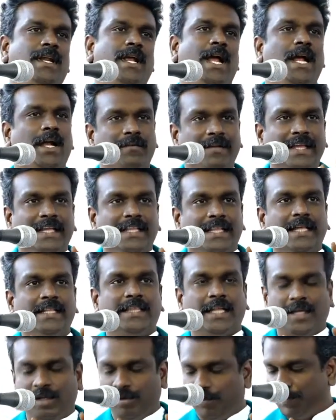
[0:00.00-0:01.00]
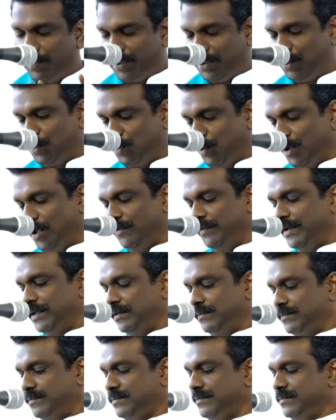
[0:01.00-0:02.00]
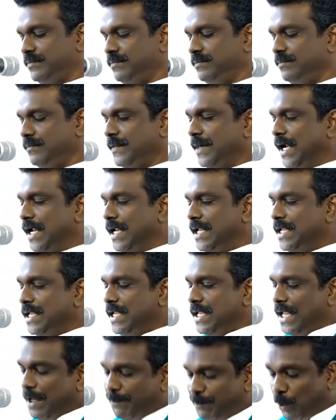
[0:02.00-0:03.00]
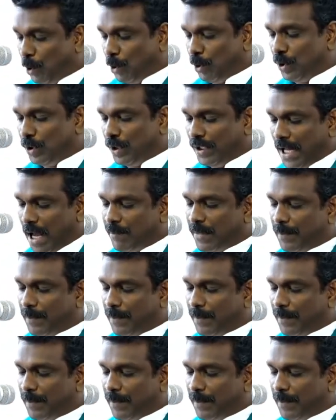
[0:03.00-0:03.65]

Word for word: ஆகவே இதை தெளிவுபடுத்திக் கொள்ள இப்போ நாம்